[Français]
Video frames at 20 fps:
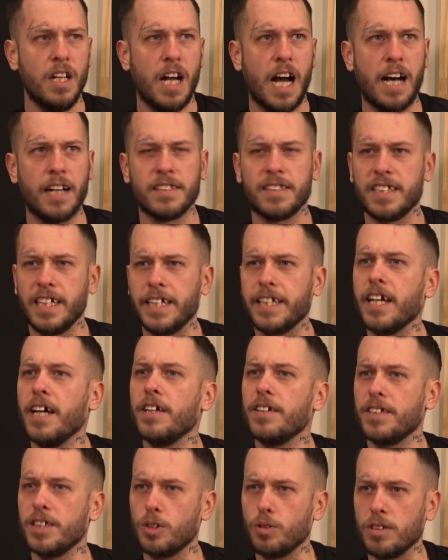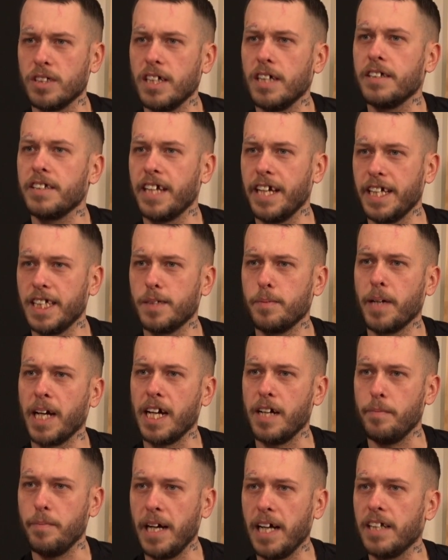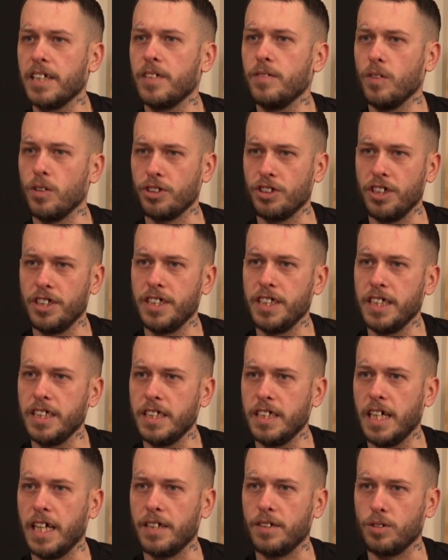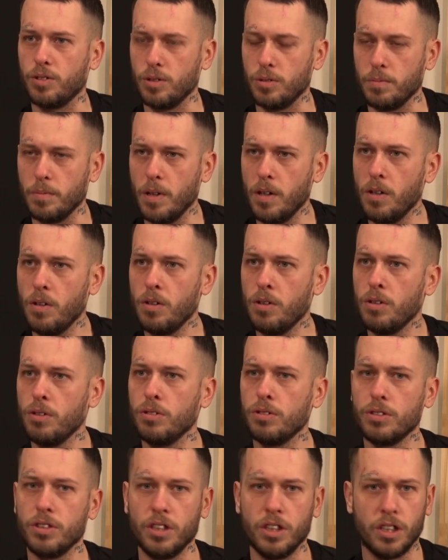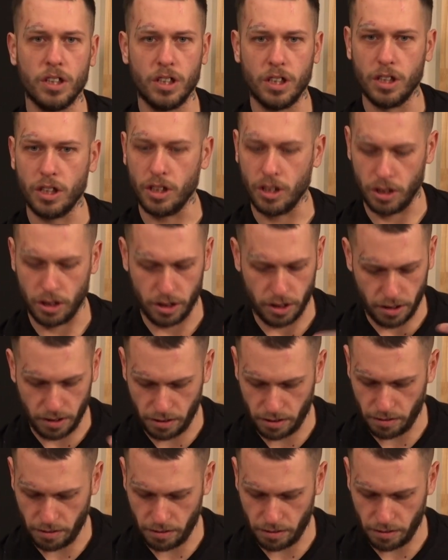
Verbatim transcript: entre 50 et 75 brimbales qu'ils vont donner à tout le monde. Euh,